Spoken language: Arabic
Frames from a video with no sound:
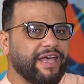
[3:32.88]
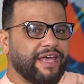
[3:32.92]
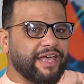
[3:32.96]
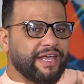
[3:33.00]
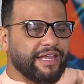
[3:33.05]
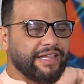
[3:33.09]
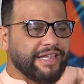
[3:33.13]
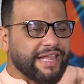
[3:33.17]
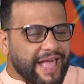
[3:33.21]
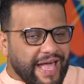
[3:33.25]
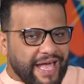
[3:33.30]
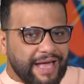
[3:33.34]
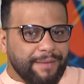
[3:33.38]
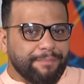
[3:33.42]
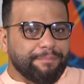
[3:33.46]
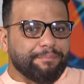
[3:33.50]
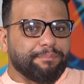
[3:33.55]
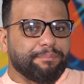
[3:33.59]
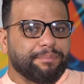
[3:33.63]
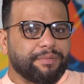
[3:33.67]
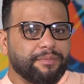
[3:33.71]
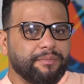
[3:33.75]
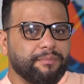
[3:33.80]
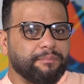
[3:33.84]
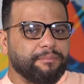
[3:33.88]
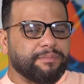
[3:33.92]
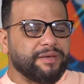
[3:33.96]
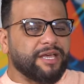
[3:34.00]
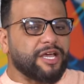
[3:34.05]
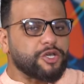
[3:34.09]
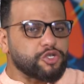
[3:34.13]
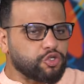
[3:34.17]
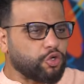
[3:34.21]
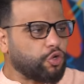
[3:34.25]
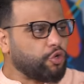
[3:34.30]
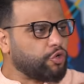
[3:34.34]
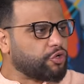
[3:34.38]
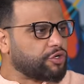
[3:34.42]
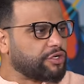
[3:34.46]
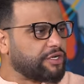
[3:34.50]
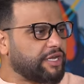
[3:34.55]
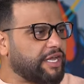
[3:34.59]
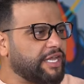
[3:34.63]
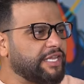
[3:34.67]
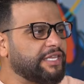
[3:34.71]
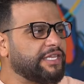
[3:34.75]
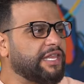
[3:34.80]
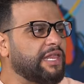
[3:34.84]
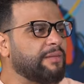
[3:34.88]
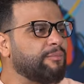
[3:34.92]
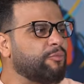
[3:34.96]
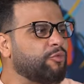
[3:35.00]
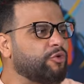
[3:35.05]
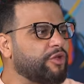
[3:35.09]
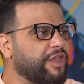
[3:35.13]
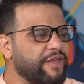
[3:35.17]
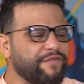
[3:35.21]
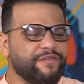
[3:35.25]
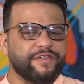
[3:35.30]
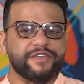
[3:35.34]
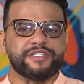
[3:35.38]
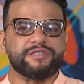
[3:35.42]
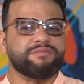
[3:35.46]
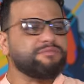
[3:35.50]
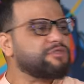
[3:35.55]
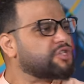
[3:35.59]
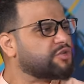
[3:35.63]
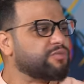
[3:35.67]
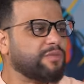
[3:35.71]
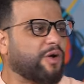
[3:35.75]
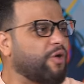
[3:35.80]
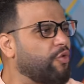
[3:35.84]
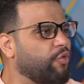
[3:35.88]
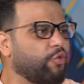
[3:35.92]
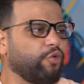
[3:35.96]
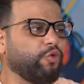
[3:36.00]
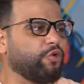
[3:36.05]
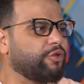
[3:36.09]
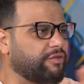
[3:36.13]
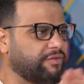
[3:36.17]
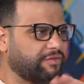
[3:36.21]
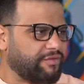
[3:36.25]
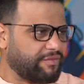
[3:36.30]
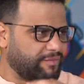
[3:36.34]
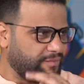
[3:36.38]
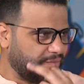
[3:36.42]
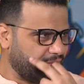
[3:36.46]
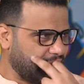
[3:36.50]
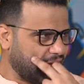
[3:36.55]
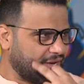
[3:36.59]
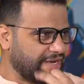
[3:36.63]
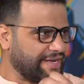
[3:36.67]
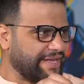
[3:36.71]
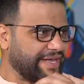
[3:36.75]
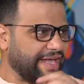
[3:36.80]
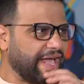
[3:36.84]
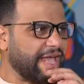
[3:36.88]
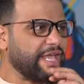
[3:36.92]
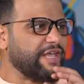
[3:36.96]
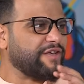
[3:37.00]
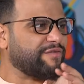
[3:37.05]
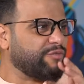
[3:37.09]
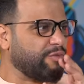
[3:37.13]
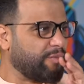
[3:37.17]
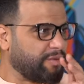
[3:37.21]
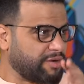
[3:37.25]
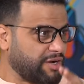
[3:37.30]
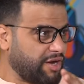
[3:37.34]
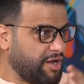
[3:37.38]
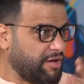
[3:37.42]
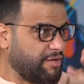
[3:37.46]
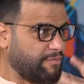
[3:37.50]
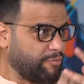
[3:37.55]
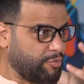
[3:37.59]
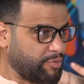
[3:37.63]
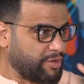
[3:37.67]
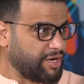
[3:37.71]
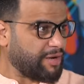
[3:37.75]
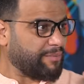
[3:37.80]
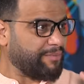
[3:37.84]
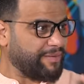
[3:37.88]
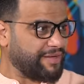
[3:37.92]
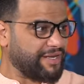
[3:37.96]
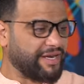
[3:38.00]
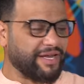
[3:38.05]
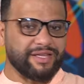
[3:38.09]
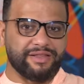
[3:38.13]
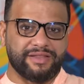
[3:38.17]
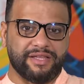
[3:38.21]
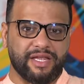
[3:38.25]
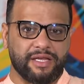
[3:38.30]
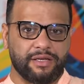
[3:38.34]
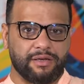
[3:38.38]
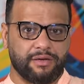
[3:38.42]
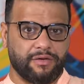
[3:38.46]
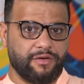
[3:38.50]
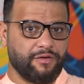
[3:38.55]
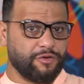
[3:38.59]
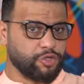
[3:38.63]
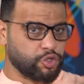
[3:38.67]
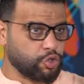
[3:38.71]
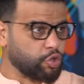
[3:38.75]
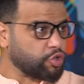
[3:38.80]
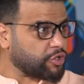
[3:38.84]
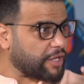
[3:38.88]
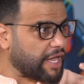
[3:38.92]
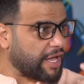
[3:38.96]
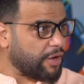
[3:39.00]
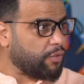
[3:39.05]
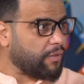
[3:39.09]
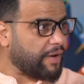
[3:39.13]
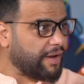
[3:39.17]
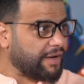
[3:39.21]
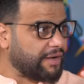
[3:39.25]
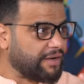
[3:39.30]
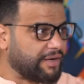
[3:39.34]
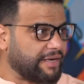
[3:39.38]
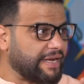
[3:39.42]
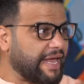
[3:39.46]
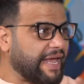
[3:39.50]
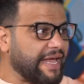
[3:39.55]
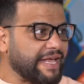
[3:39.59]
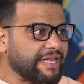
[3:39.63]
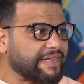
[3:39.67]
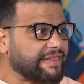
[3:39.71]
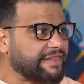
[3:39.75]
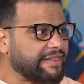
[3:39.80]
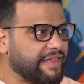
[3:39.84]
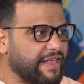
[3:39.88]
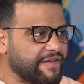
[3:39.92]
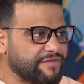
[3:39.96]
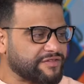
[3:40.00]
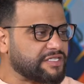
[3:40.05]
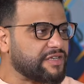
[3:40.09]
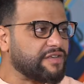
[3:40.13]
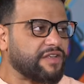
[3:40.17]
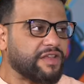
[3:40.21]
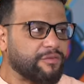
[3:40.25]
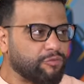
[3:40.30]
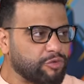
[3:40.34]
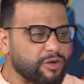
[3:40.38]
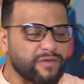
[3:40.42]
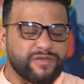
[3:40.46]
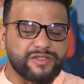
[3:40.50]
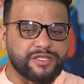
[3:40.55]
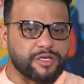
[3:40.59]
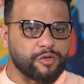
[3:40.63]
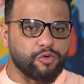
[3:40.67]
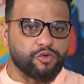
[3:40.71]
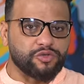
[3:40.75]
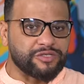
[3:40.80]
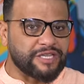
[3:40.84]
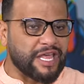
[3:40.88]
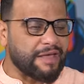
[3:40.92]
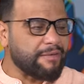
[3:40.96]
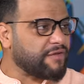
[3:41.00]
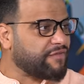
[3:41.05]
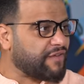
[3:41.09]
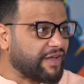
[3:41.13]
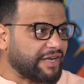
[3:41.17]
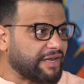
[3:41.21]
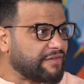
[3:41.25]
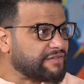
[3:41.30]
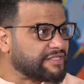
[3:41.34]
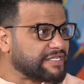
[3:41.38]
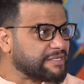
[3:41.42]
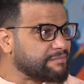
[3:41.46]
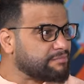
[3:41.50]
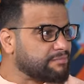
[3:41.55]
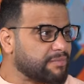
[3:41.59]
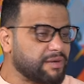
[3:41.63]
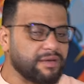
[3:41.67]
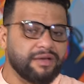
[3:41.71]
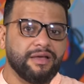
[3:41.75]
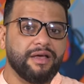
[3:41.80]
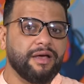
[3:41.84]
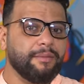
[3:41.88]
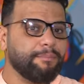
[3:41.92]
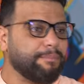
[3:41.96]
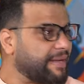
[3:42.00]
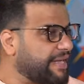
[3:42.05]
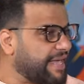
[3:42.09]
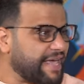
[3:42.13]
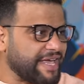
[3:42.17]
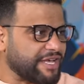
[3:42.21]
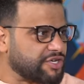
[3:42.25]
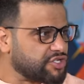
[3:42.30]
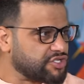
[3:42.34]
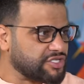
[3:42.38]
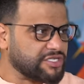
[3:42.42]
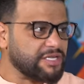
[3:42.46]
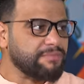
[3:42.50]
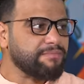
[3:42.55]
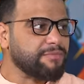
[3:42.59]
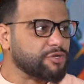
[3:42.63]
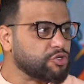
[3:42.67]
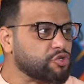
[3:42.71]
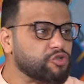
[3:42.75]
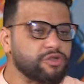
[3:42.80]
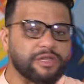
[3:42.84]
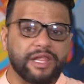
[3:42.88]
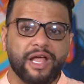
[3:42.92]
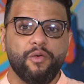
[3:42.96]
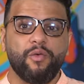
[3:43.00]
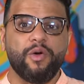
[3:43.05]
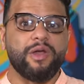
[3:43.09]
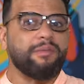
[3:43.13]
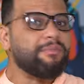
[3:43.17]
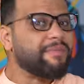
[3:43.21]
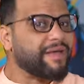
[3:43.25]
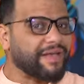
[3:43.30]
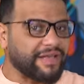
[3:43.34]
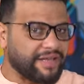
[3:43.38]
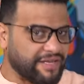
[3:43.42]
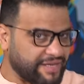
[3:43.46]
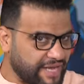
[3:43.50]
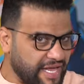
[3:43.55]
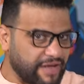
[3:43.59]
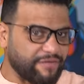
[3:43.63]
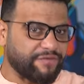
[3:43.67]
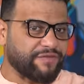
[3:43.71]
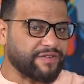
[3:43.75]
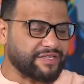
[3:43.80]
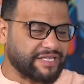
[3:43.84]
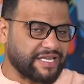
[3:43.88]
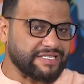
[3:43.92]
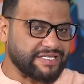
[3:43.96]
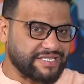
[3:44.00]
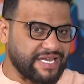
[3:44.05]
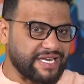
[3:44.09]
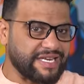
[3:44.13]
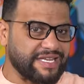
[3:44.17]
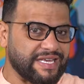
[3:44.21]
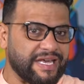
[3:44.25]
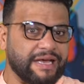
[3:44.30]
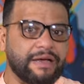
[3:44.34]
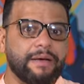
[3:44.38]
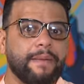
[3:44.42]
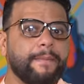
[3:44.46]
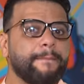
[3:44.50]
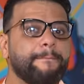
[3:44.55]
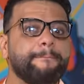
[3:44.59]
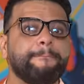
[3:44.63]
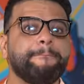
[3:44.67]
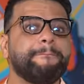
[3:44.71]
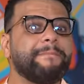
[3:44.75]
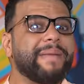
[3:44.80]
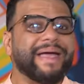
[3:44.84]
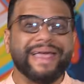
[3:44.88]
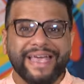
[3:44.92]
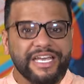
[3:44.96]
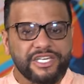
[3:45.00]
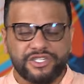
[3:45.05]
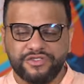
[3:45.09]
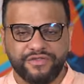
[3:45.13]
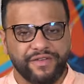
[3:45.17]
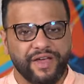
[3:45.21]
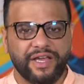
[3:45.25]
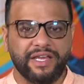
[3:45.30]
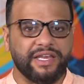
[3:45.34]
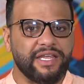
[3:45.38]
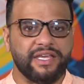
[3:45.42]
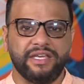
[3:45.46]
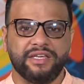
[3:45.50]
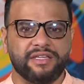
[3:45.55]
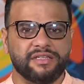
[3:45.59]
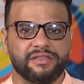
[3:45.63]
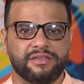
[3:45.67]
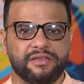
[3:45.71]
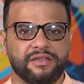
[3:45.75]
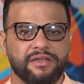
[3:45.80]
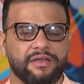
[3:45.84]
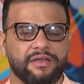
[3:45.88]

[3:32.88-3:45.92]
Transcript: اللاعب بيشعر ان المنافس مش موجود انا جاي في مباراه مباراه كبيره جدا شوط اول لقيت نفسي المنافس اللي قدامي فعلا سيمبا ما جاش سيمبا الشوط الاول هناك في تنزانيا ما جاش فعليا